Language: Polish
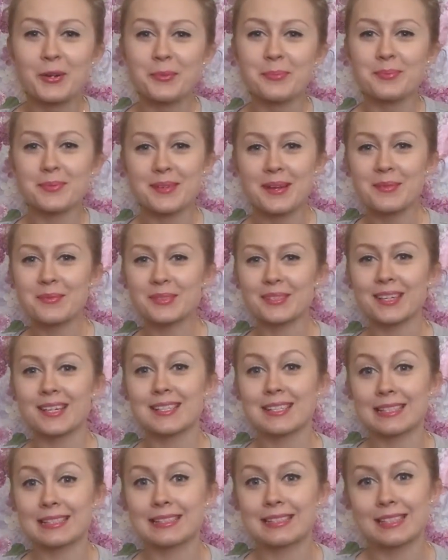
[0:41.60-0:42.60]
nie kupiłam,
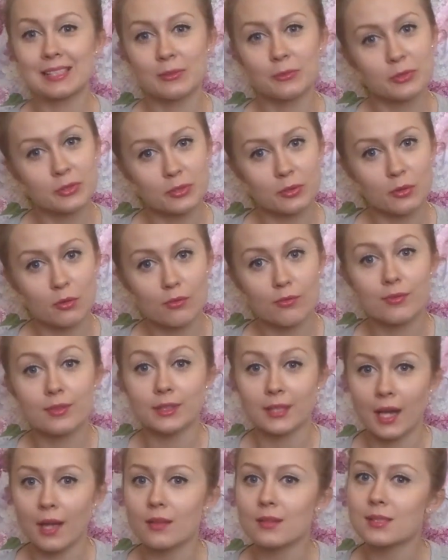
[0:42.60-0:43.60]
słuchajcie, tylu ciuchów,
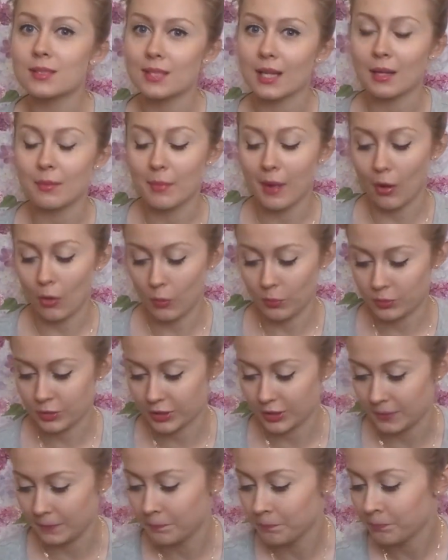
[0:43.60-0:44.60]
wydając tak mało
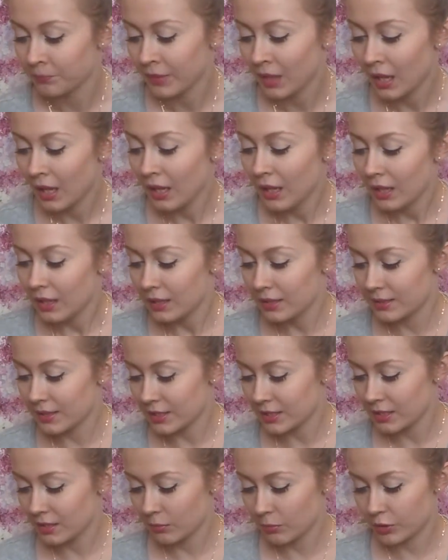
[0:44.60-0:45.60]
przy tym. I
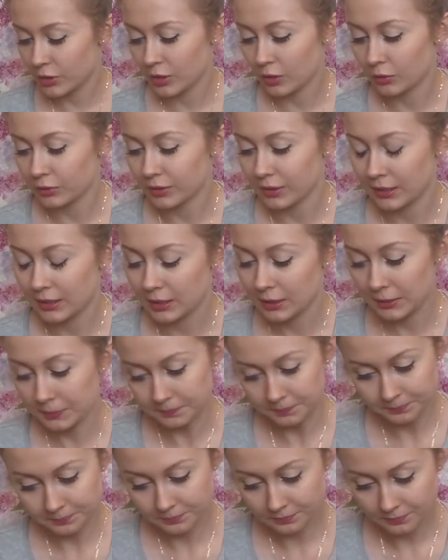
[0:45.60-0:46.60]
zacznę może od
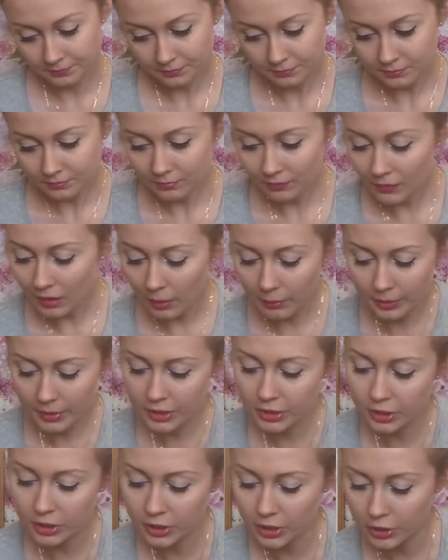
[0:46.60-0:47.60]
takich
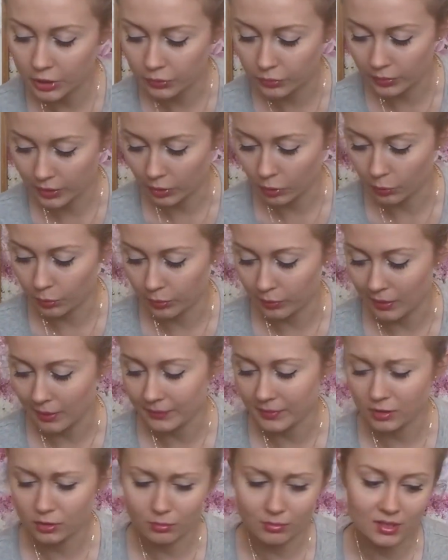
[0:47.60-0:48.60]
pierwszych rzeczy, które
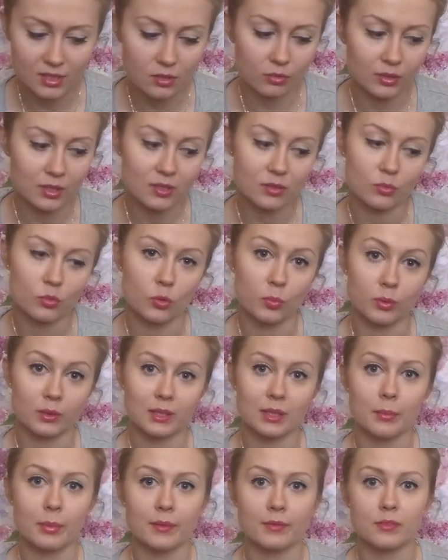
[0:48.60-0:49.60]
kupiłam. Natomiast one są
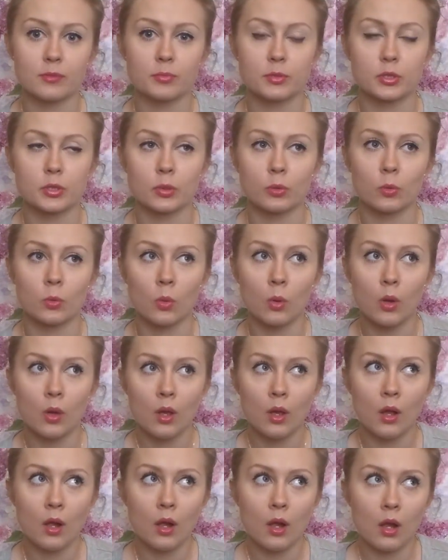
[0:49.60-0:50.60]
kupione naprawdę w
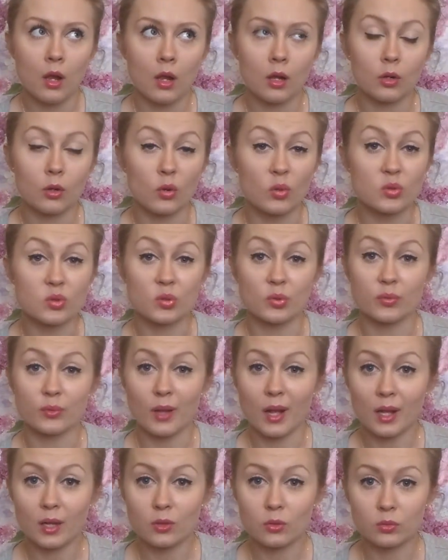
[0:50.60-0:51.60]
przeciągu
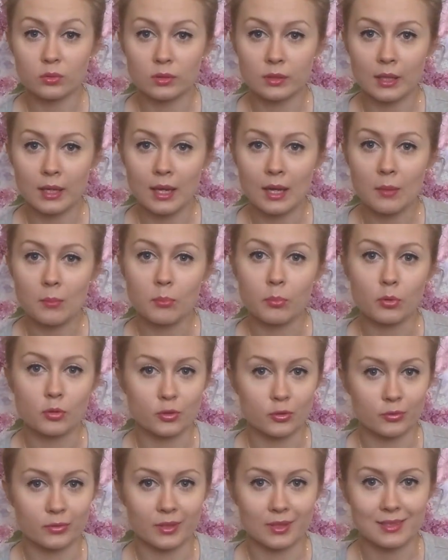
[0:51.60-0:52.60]
końcówka grudnia,
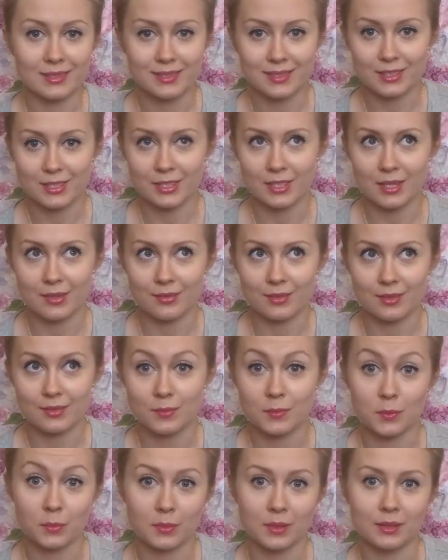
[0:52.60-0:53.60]
początek stycznia,
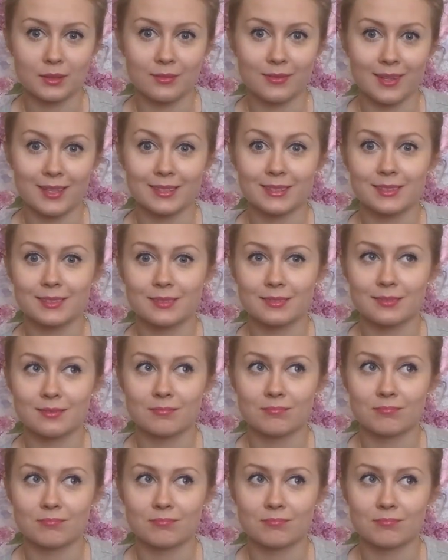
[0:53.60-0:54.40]
więc w sumie dwa